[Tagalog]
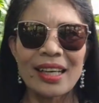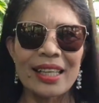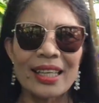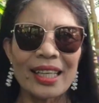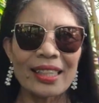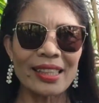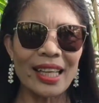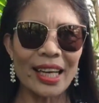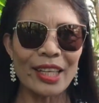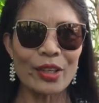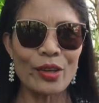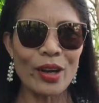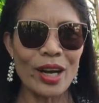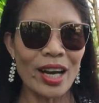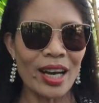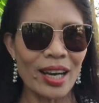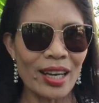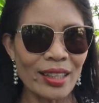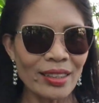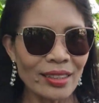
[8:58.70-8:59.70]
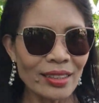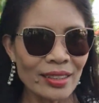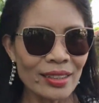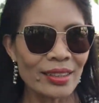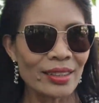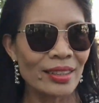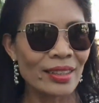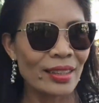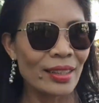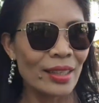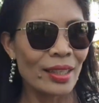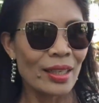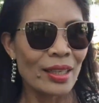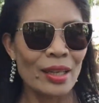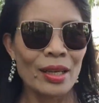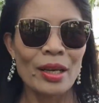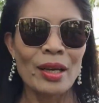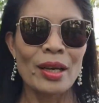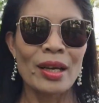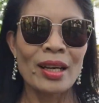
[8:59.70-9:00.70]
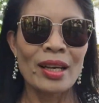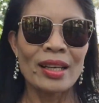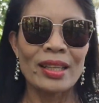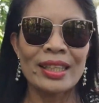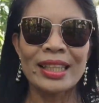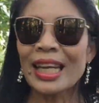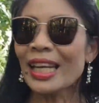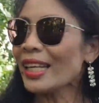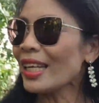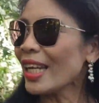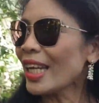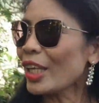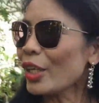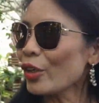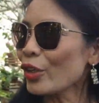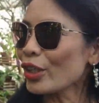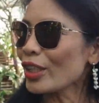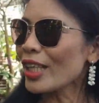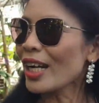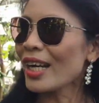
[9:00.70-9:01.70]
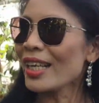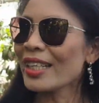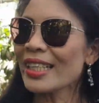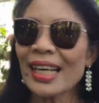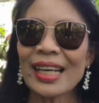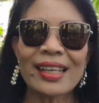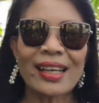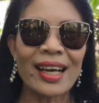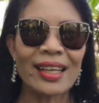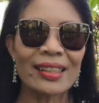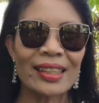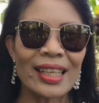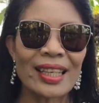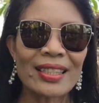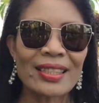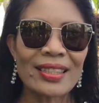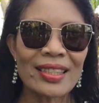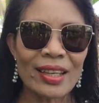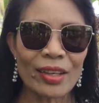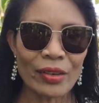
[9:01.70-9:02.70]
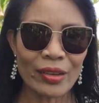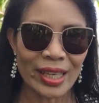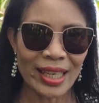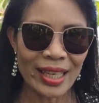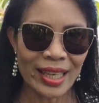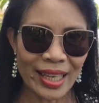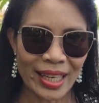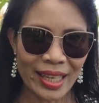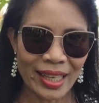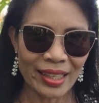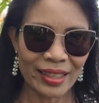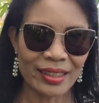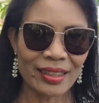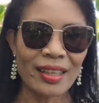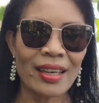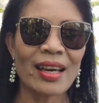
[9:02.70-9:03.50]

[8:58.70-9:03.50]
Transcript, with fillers: Kaya tayo ang miniyot ng ating sariling